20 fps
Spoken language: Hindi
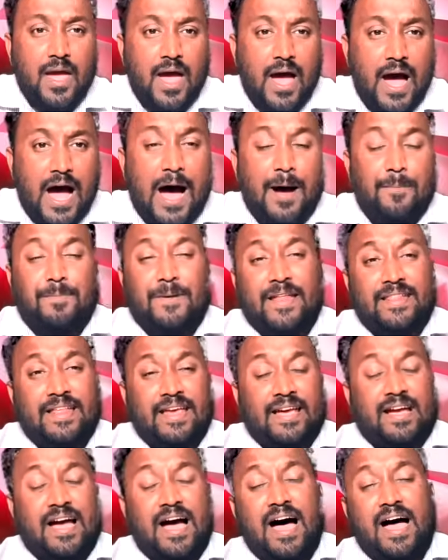आपने
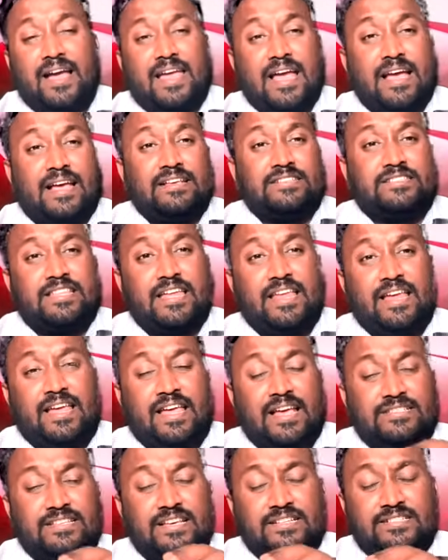देखा कि किस
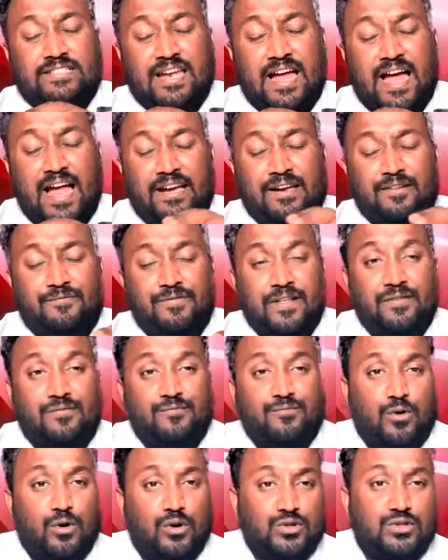तरीके से इसराइल डिफेंस
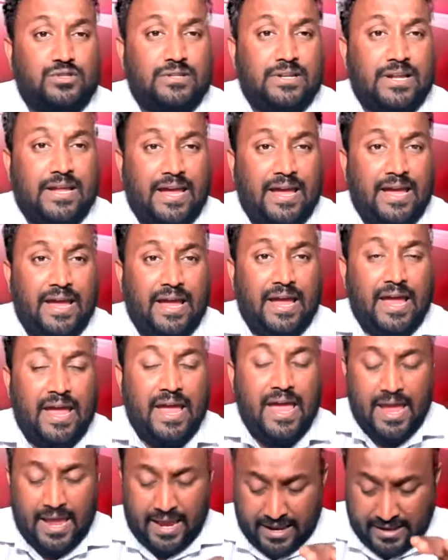फोर्स ने
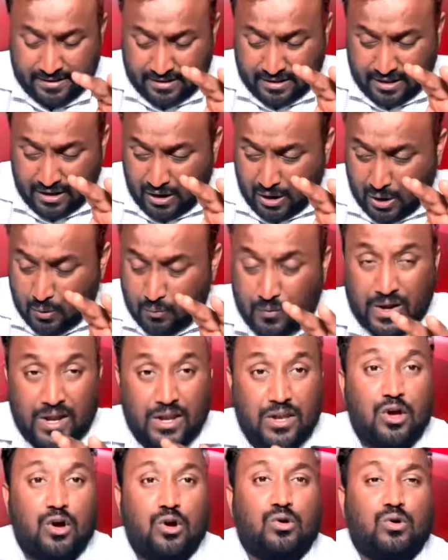इस
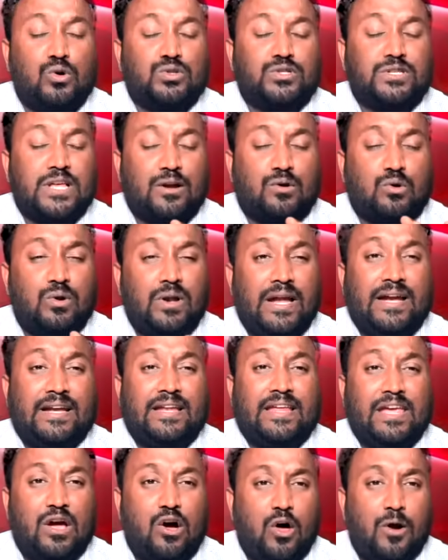वीडियो को सर्कुलेट
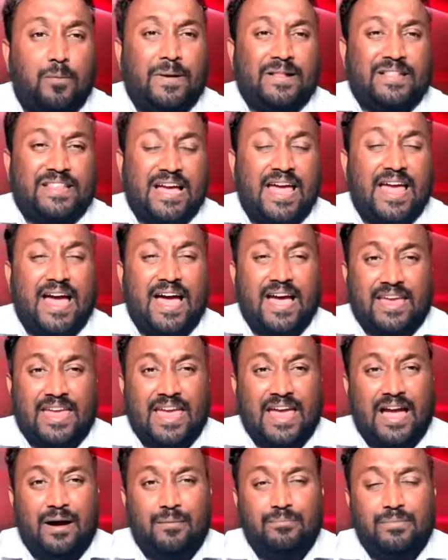किया और बताया कि
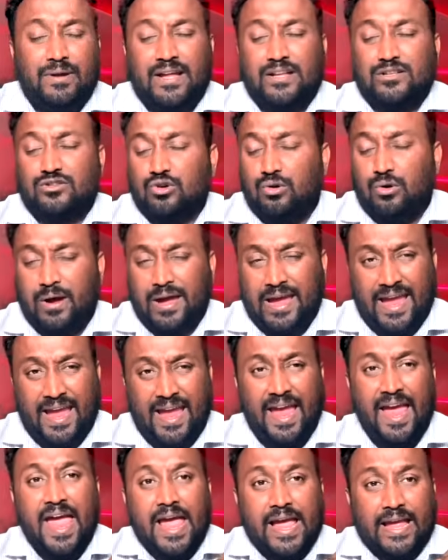हमने जो है
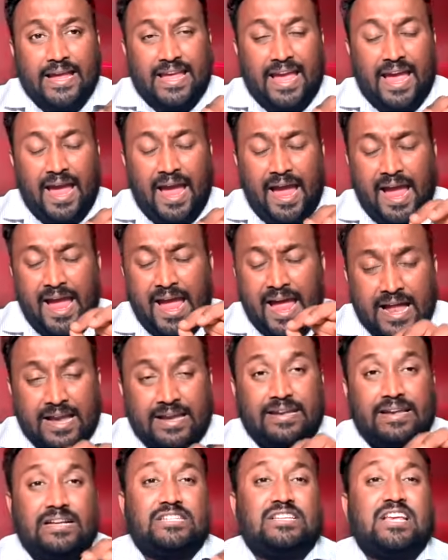ये
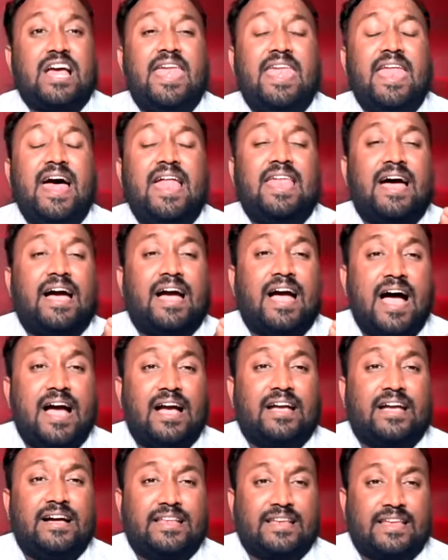निशाना लगा
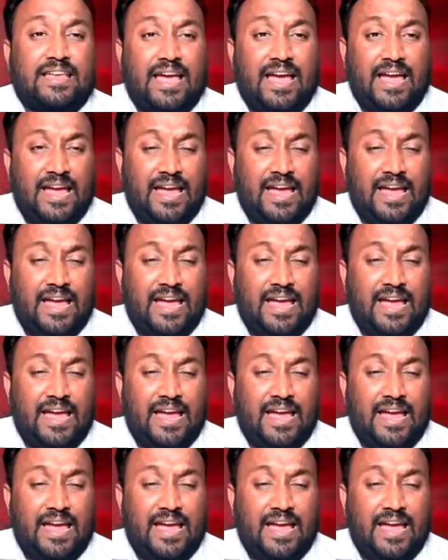करके